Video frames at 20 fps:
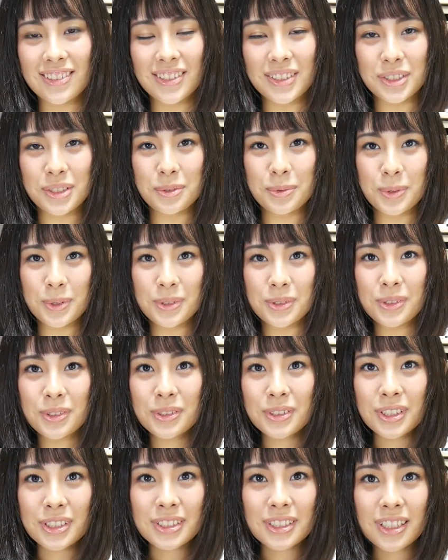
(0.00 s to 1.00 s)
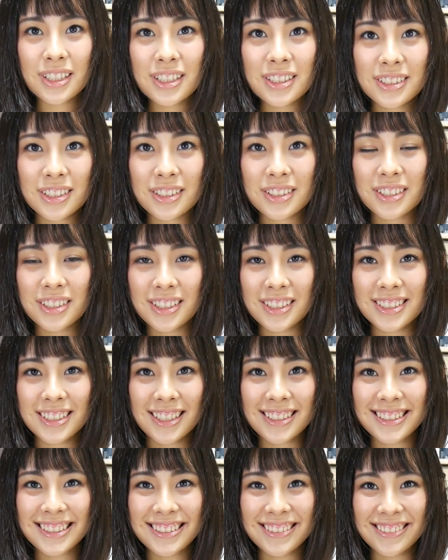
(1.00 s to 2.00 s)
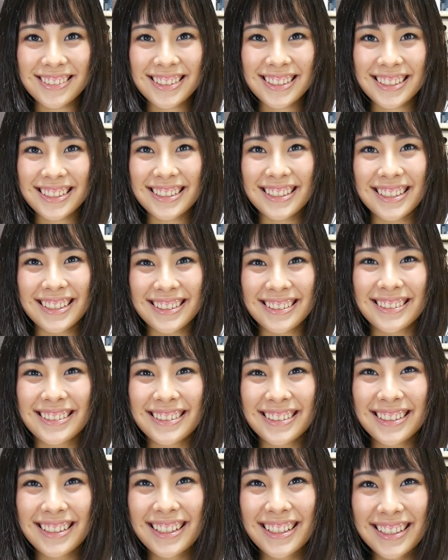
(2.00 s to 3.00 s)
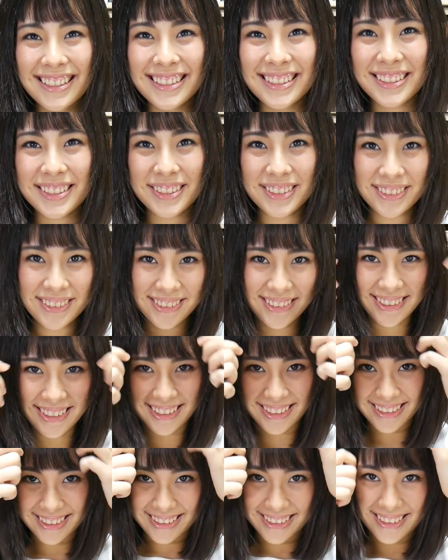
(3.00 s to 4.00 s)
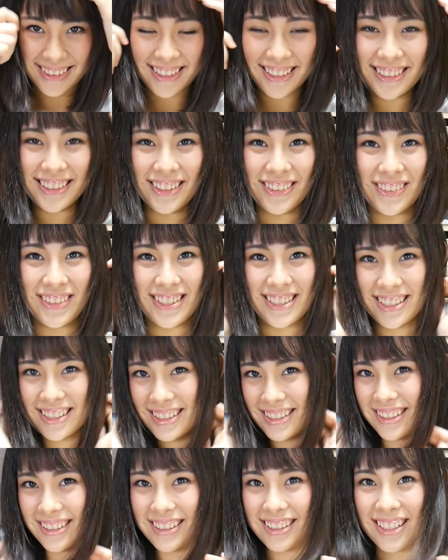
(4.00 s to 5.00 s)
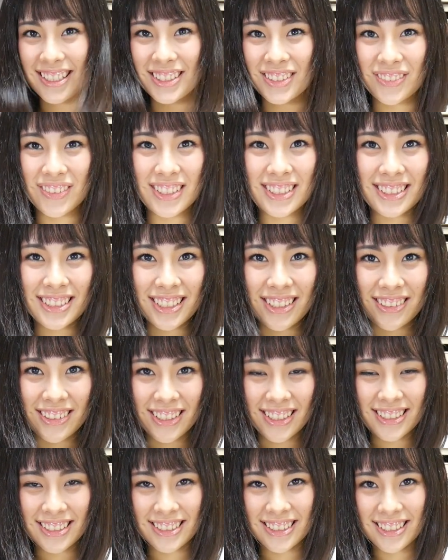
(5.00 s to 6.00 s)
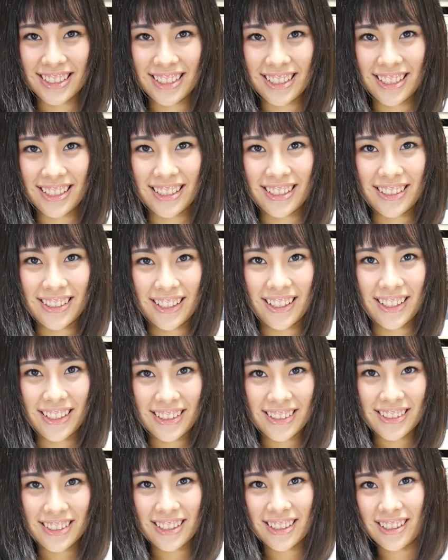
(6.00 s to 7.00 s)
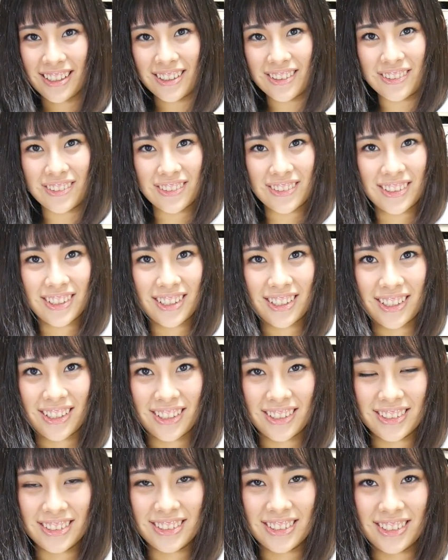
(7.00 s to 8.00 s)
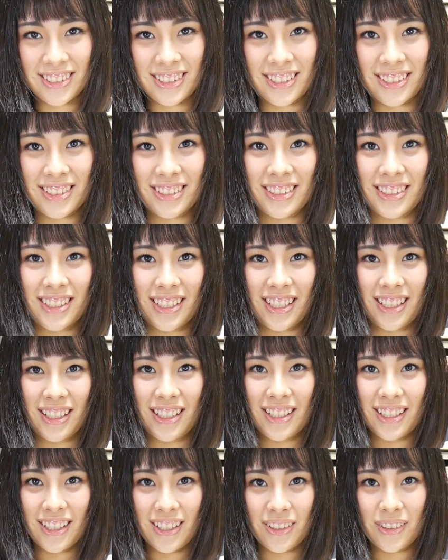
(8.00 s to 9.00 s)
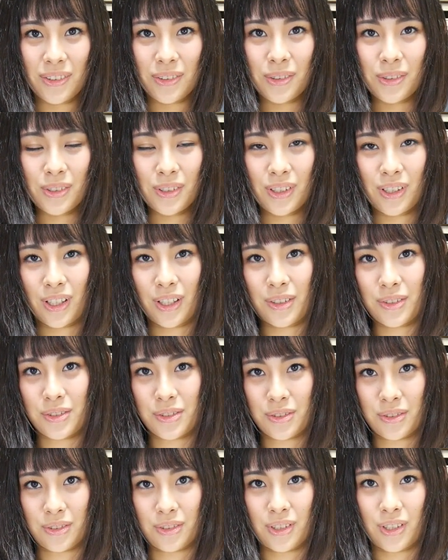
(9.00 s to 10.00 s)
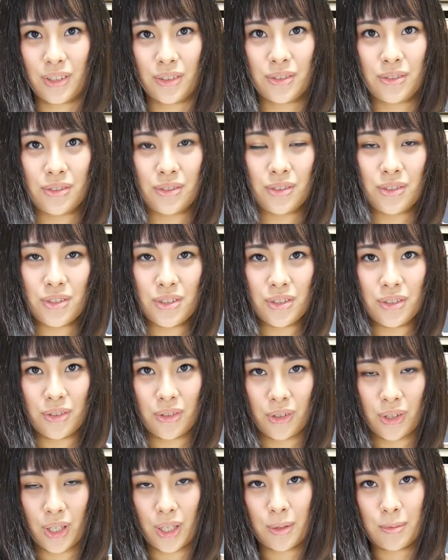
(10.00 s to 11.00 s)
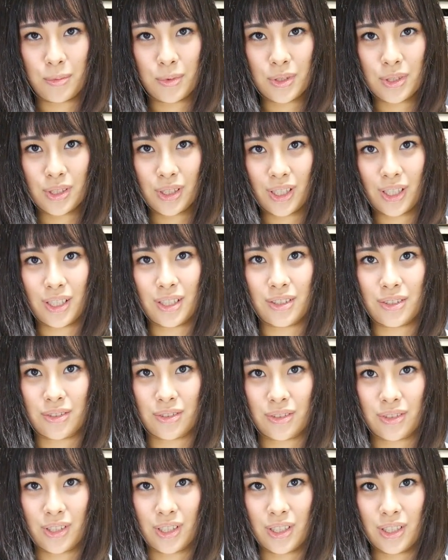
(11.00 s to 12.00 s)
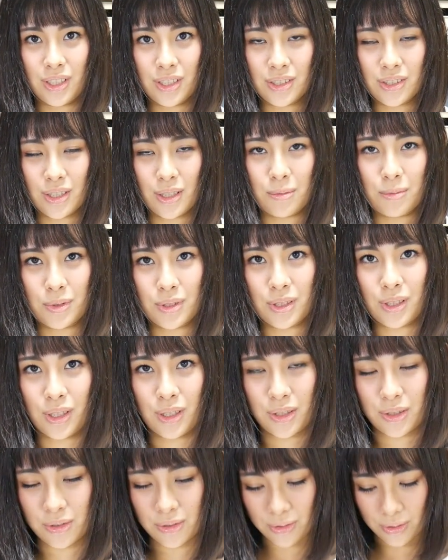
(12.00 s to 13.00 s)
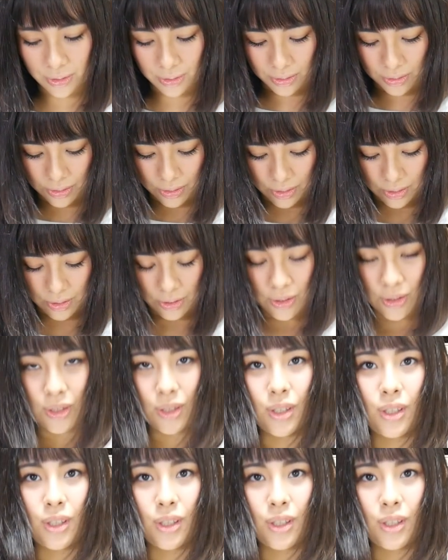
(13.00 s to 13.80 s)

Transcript: わ、自分のデザインした T シャツを着てる。すごい。なんだ不思議な感じ。めっちゃ嬉しい。はい、着たらこんな感じですね。今回はちょっとね、女子の M サイズ、レディース M サイズなので、